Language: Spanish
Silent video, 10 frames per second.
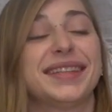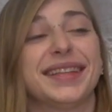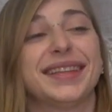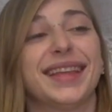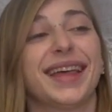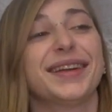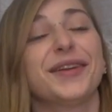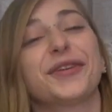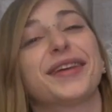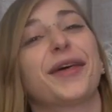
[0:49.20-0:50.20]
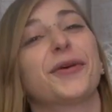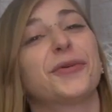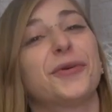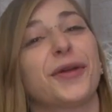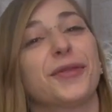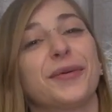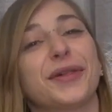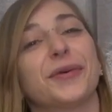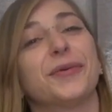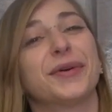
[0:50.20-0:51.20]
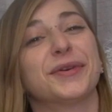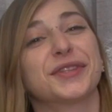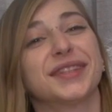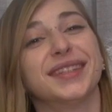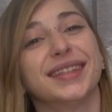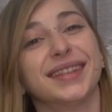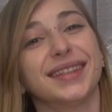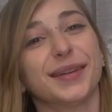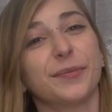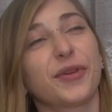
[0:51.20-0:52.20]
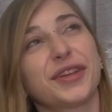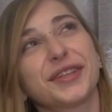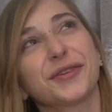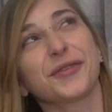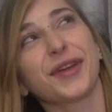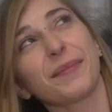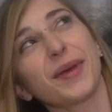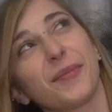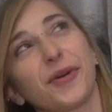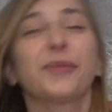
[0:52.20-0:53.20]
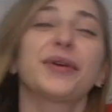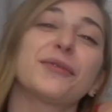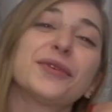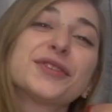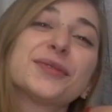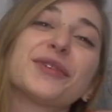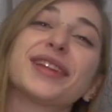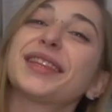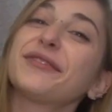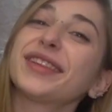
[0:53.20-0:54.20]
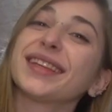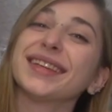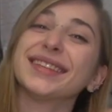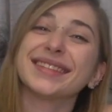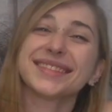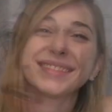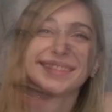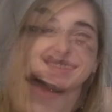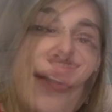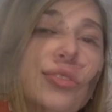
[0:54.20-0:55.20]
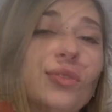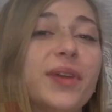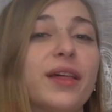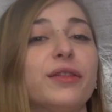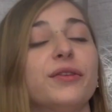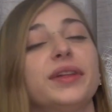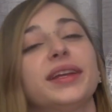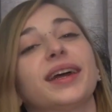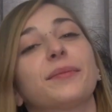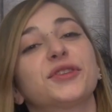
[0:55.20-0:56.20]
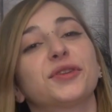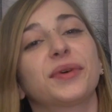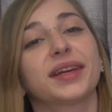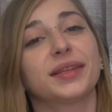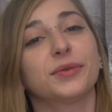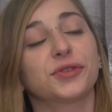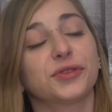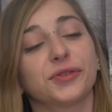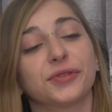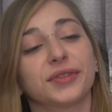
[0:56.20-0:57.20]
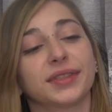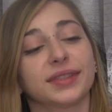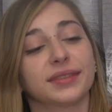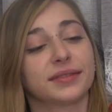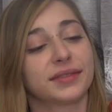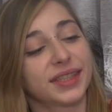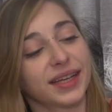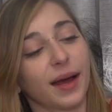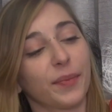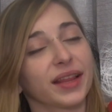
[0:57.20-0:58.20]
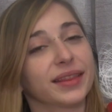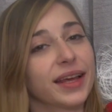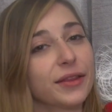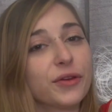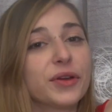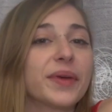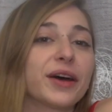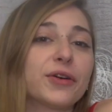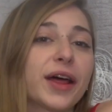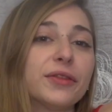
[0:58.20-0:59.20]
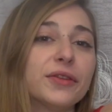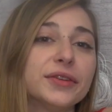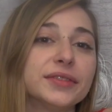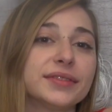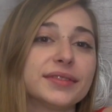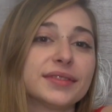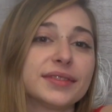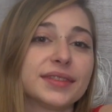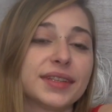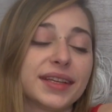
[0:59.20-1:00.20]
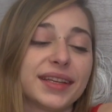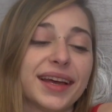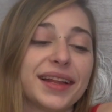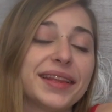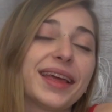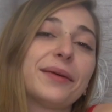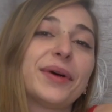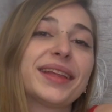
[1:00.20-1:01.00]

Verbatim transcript: sentada en el ordenador jugando a videojuegos. Podéis encontrarme por Overwatch o por el TFT. A corto plazo diría que mis objetivos son seguir aprendiendo y mejorando y ya el día de